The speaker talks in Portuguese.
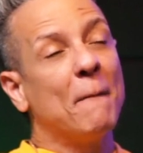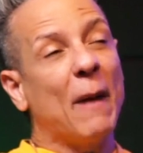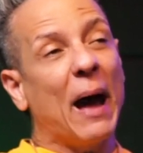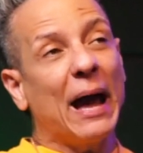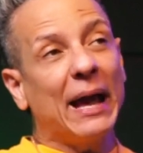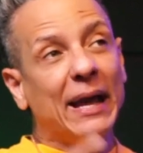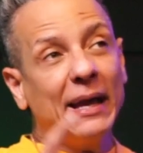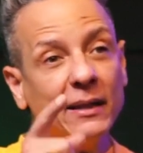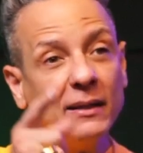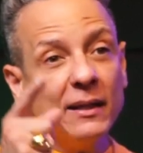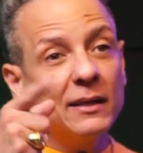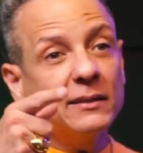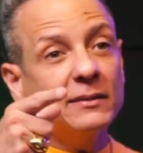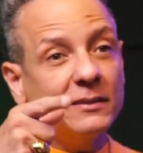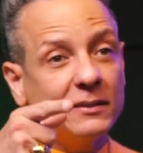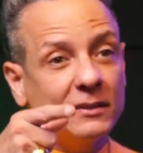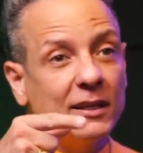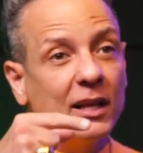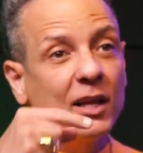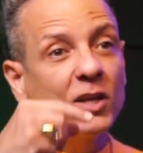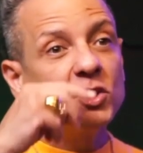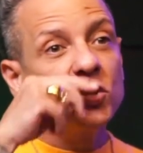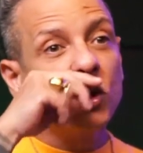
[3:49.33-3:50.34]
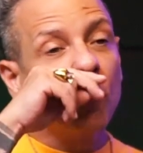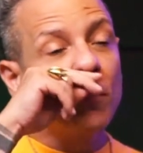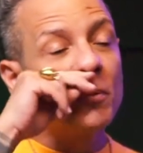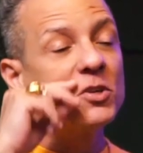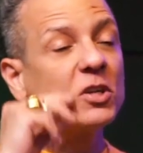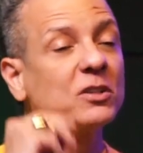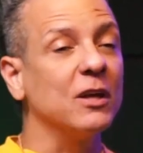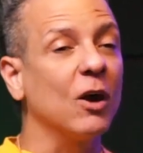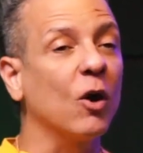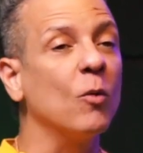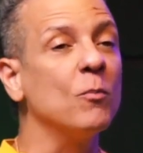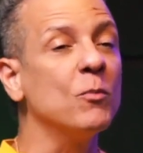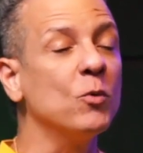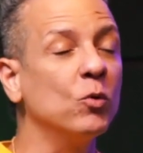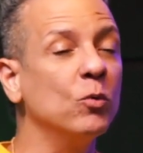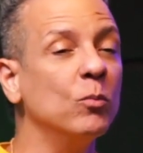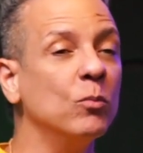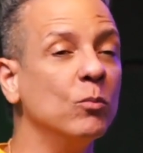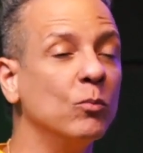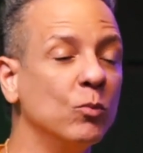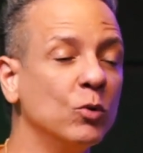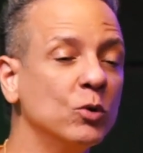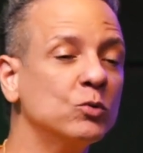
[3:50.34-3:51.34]
Ainda assim, ele chegou pra jantar comigo
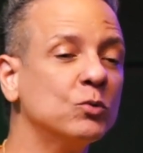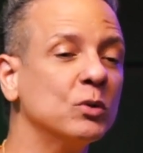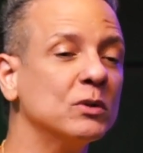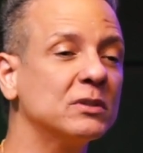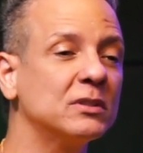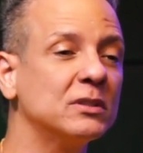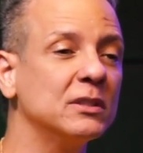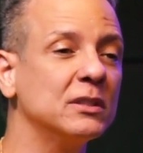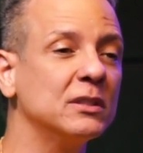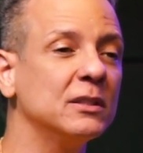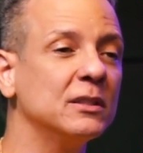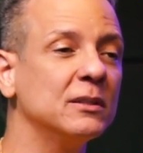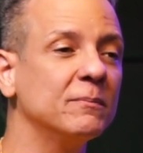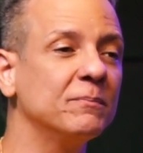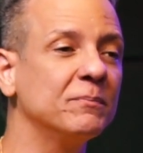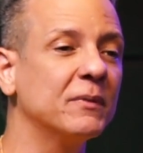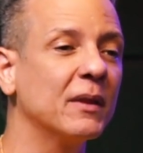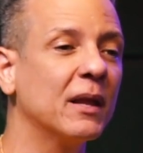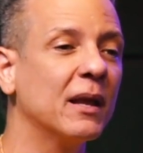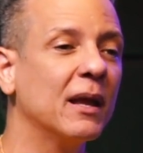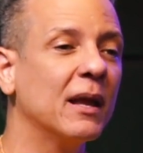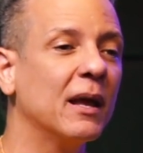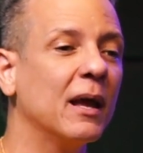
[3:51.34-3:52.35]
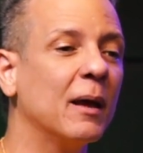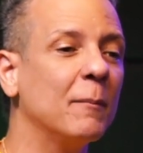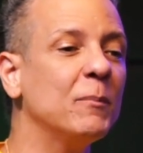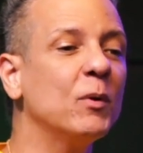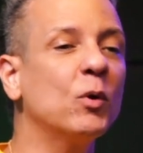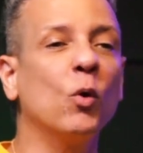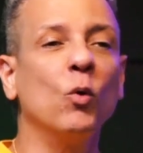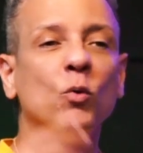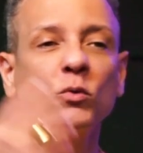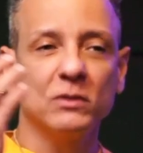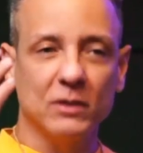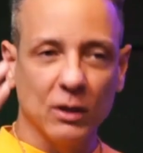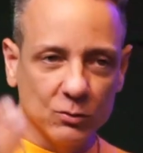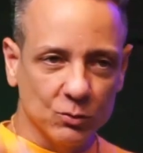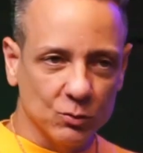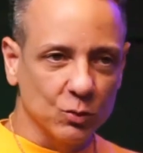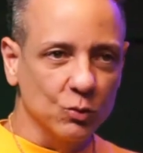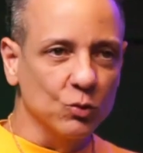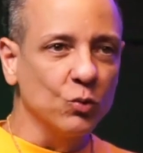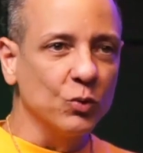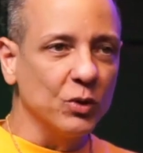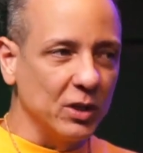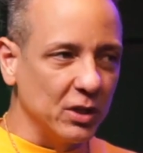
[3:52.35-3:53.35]
muito assim me contando
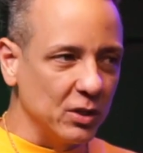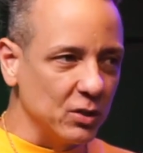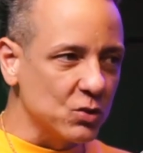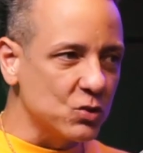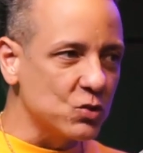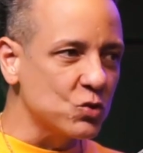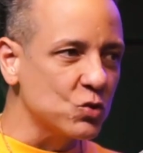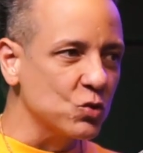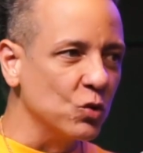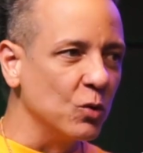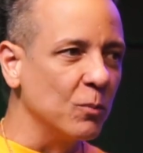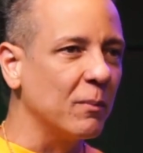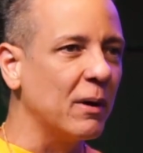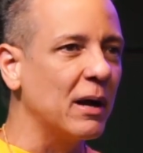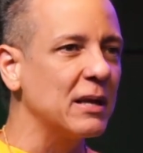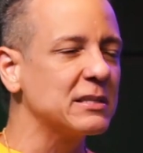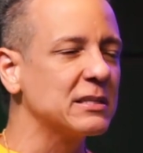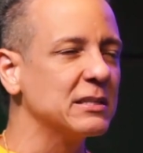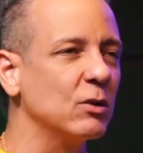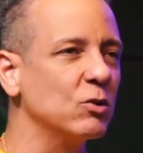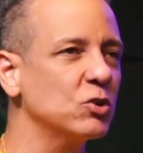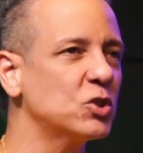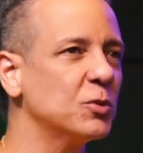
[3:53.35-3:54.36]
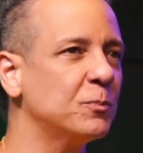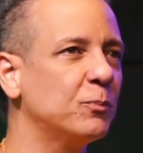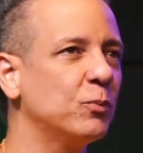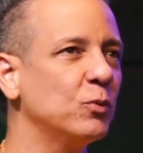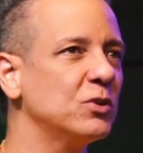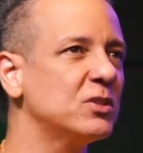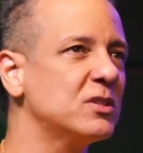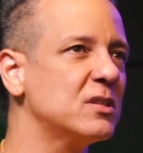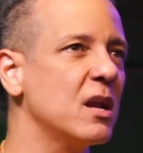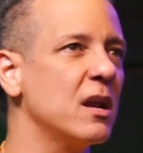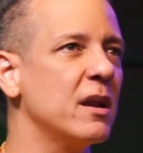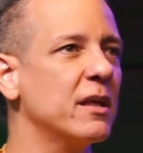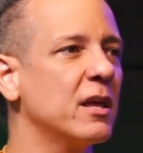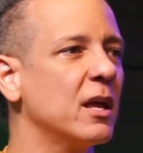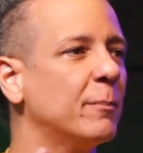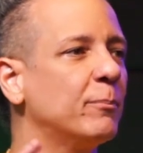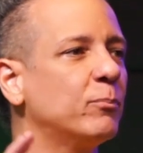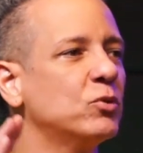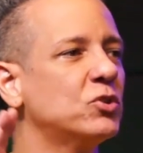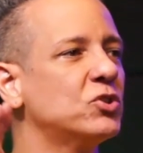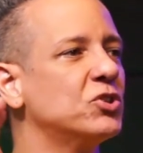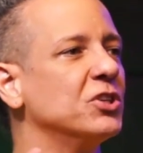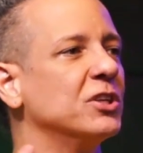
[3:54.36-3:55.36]
tudo uhum. isso, mas não tipo estrelinha
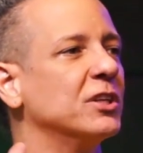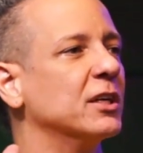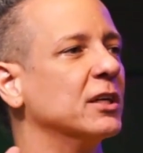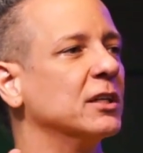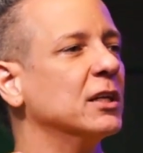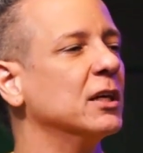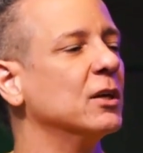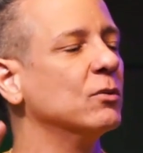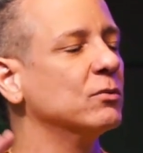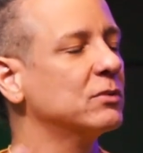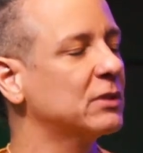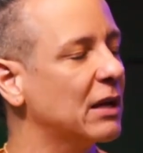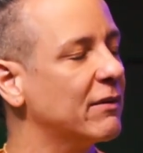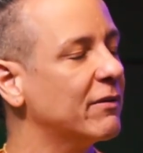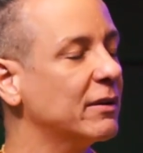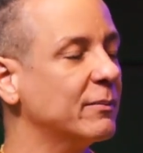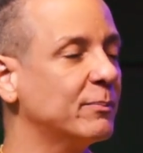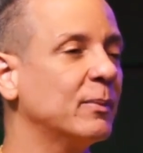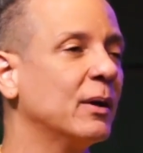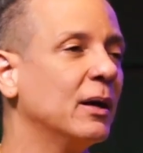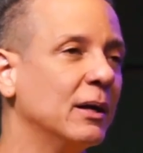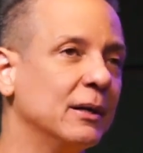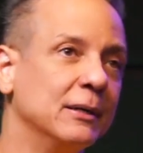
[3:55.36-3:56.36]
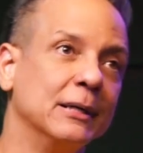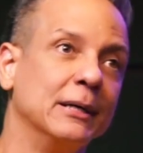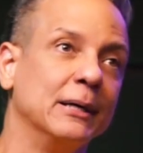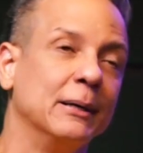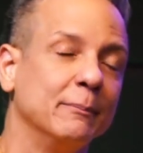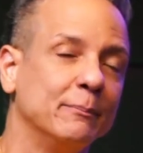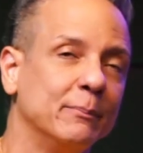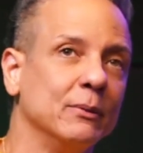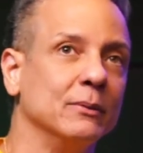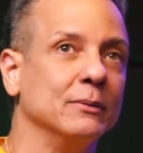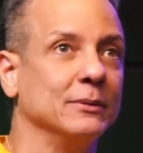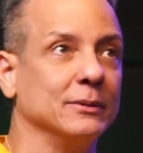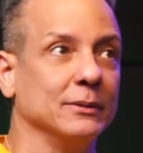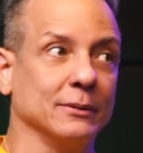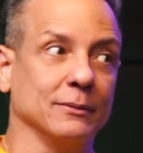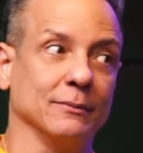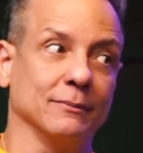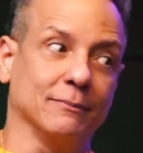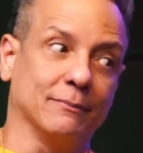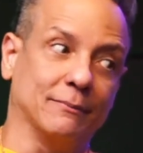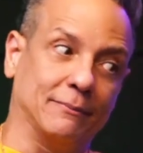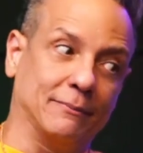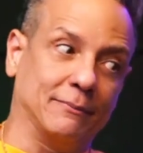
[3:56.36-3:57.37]
putinha. Não, tava. Porra.
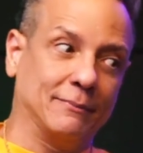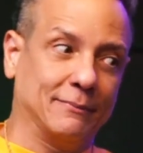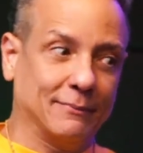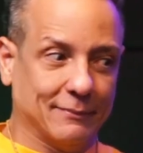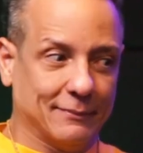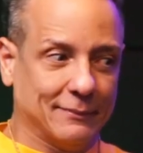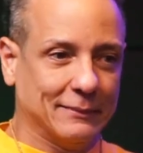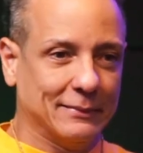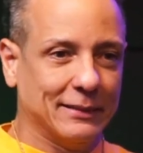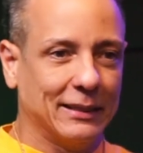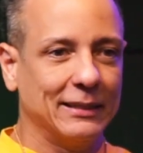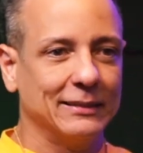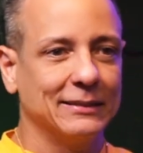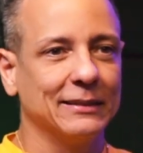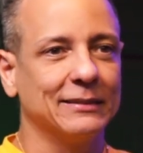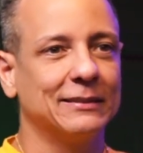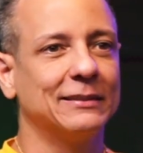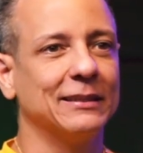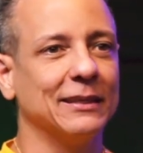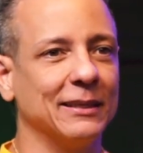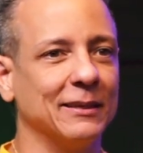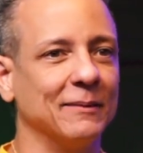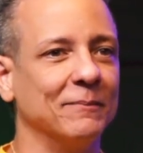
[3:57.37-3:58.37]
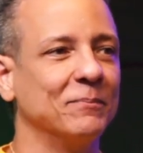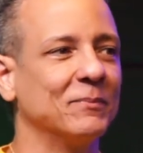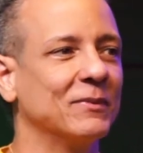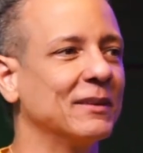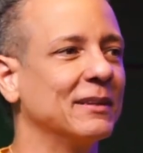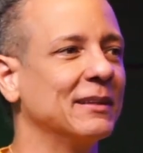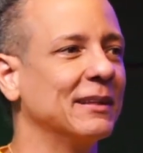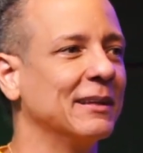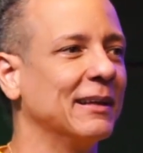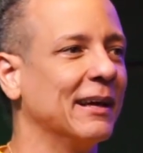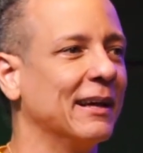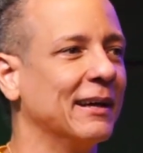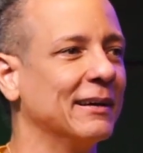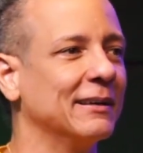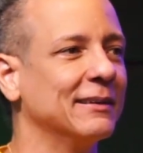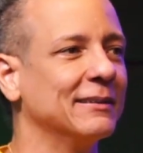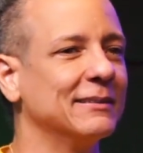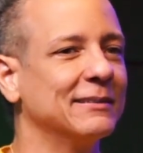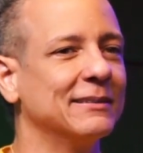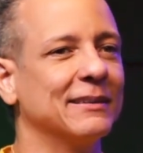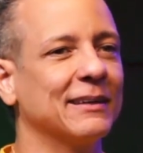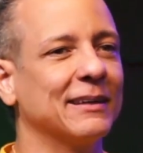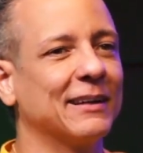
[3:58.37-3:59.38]
Mas assim. É tipo, né? É,
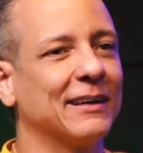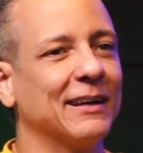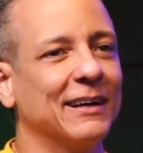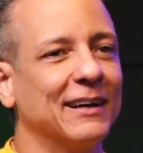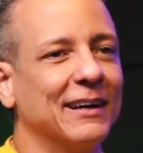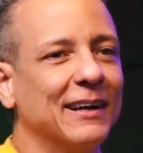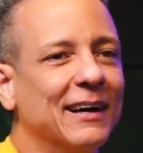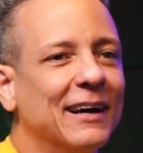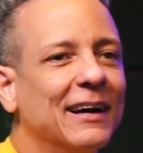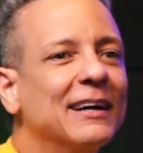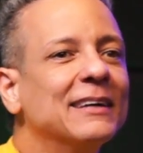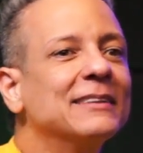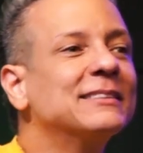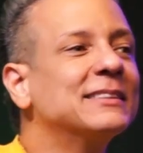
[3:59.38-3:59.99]
desabafando.